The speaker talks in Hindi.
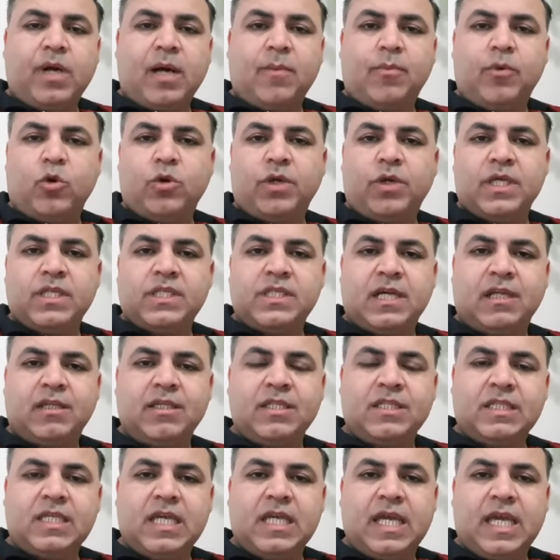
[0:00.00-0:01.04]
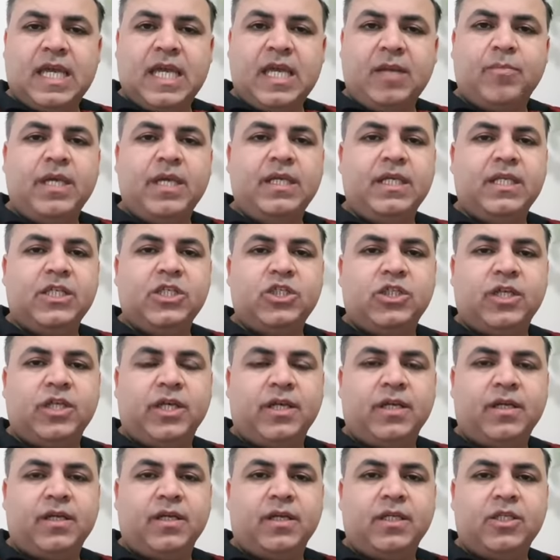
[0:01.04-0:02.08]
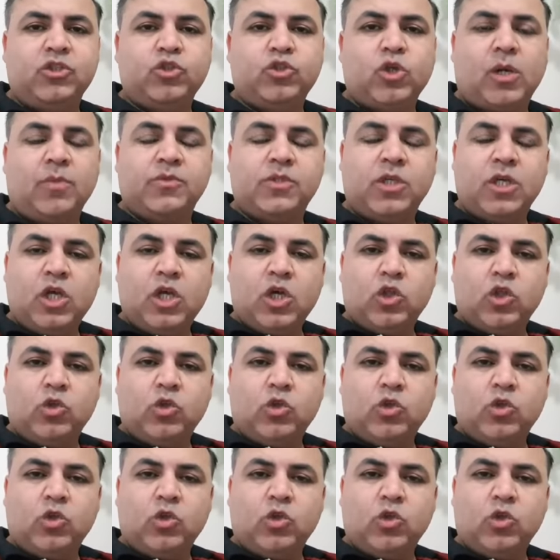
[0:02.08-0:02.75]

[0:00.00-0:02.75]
आप लोगों के साथ इसकी एक महीने शेयर करें जॉब्स